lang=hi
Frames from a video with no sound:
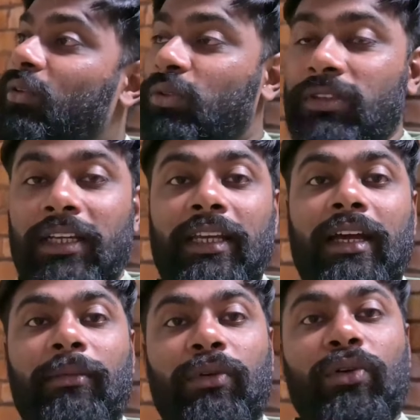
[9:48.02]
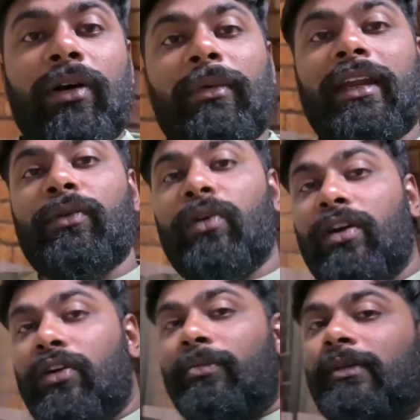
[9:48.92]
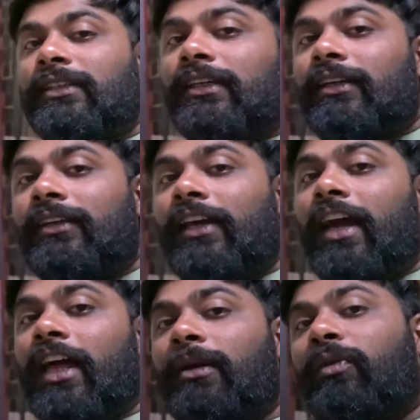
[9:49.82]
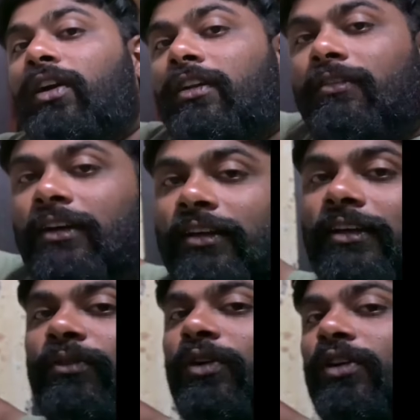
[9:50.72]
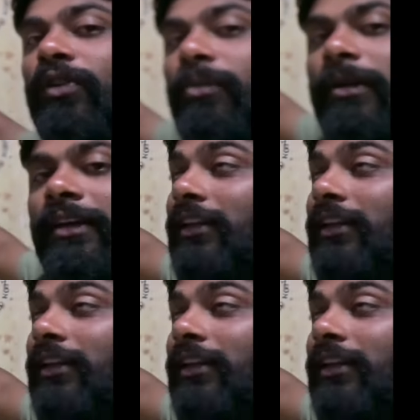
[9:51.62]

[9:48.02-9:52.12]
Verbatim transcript: तो उसके लिए हम लोग हमारी वार्ड्रोब में से ये हैरी पॉटर वर्ल्ड की वार्ड्रोब है